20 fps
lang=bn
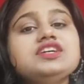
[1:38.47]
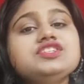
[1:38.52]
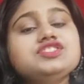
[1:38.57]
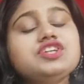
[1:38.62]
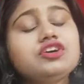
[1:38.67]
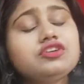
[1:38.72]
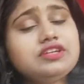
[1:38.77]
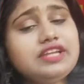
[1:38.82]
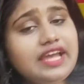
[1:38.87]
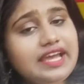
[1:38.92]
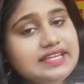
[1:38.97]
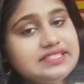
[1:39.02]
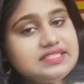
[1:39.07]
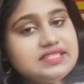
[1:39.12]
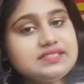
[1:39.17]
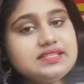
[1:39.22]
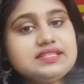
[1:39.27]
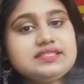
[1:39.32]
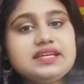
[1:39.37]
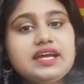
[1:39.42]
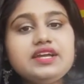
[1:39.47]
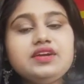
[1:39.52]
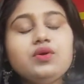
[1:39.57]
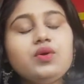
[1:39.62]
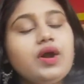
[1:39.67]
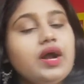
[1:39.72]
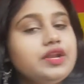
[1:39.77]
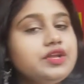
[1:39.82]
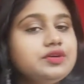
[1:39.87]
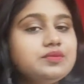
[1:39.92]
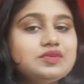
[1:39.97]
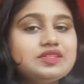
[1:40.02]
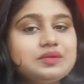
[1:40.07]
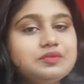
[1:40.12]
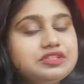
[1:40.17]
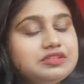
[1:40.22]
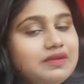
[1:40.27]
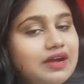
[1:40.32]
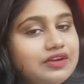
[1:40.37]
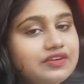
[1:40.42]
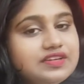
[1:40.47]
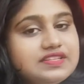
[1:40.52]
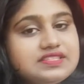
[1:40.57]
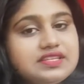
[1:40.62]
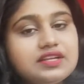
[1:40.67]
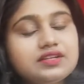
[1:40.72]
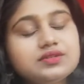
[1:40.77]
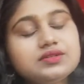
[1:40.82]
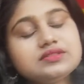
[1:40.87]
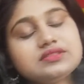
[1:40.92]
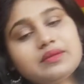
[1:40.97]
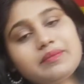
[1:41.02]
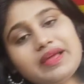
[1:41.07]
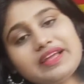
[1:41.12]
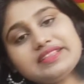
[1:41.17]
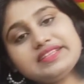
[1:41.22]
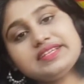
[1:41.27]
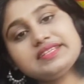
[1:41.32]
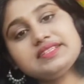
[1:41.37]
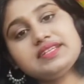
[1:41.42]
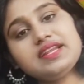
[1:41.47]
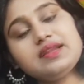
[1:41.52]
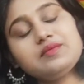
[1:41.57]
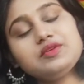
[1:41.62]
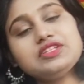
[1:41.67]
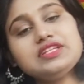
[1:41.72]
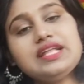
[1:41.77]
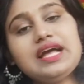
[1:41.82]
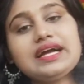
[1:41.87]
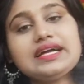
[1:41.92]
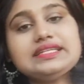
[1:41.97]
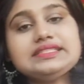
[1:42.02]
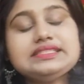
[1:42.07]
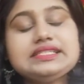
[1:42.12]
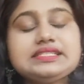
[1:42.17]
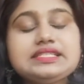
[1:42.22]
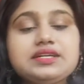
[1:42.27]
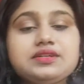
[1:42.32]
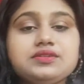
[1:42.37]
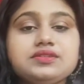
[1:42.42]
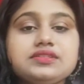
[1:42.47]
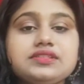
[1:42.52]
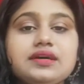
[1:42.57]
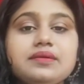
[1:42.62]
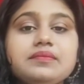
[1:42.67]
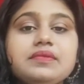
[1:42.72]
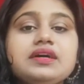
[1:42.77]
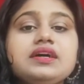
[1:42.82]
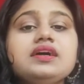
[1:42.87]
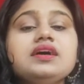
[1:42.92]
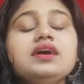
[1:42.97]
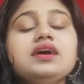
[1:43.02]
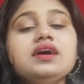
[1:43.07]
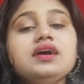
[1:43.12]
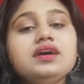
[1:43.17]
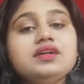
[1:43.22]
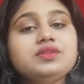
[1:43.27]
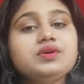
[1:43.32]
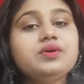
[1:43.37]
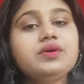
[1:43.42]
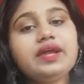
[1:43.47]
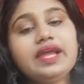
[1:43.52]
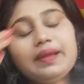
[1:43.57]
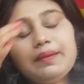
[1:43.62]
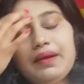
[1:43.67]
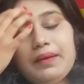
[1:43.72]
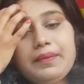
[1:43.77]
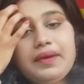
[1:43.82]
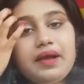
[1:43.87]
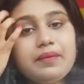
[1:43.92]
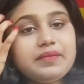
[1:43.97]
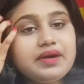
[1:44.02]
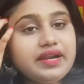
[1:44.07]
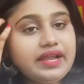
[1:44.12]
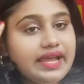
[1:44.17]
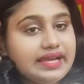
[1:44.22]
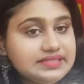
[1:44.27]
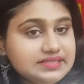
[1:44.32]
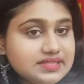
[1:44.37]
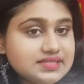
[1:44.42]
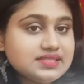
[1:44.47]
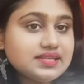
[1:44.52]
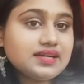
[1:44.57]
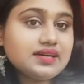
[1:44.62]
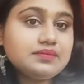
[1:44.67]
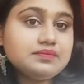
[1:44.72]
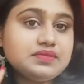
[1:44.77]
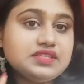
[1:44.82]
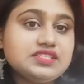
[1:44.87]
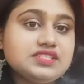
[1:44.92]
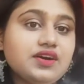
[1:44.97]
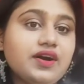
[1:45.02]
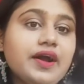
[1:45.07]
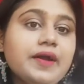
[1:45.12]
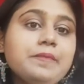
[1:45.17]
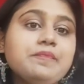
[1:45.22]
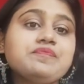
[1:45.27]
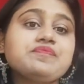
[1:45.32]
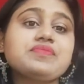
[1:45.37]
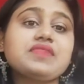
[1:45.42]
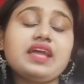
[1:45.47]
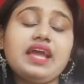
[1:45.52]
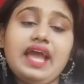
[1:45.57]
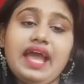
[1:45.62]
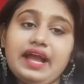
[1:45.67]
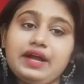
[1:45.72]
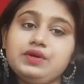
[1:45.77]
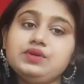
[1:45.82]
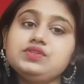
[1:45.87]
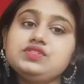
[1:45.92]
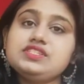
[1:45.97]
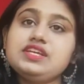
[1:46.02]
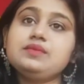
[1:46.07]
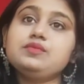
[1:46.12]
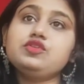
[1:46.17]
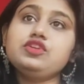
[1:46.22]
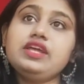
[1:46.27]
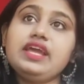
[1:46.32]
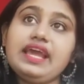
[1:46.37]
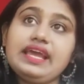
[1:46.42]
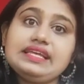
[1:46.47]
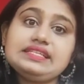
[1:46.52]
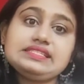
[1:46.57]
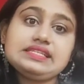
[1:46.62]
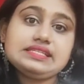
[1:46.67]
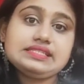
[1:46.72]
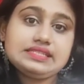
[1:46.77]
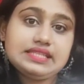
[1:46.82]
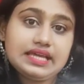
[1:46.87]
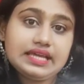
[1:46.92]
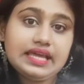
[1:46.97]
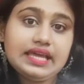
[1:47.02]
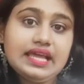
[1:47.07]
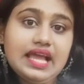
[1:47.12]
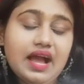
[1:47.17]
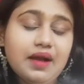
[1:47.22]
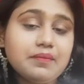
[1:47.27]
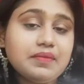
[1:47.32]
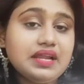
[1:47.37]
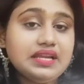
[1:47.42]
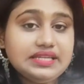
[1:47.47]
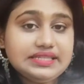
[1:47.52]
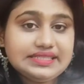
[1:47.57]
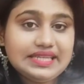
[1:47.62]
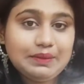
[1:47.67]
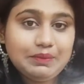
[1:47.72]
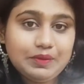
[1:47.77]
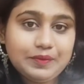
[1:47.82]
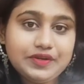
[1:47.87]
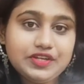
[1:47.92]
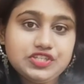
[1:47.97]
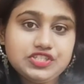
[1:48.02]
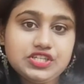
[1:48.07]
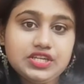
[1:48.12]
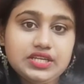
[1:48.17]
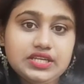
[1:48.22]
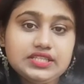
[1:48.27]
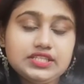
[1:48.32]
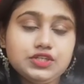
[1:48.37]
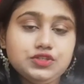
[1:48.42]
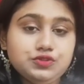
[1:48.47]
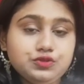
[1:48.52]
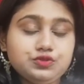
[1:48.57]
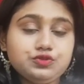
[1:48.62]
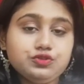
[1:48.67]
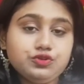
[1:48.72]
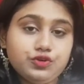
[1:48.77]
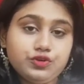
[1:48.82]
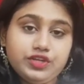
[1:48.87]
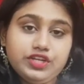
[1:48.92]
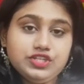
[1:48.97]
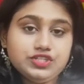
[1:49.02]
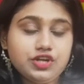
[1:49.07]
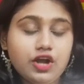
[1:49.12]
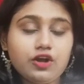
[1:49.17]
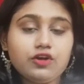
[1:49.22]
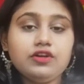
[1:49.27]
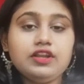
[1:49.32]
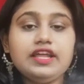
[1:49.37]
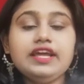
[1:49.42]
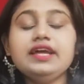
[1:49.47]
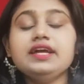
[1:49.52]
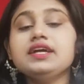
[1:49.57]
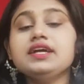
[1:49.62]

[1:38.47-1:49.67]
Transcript: যখন এইচএসে যাই ওখানেও মোটামুটি ভালো রেজাল্ট করতাম এক থেকে তিনের মধ্যে থাকার চেষ্টা করতাম তো এভাবে আমার এইচএসটা কমপ্লিট হয় এখন যেমন এইচএস থেকেই আমরা নিটের প্রিপারেশন নিতে শুরু করি সকলে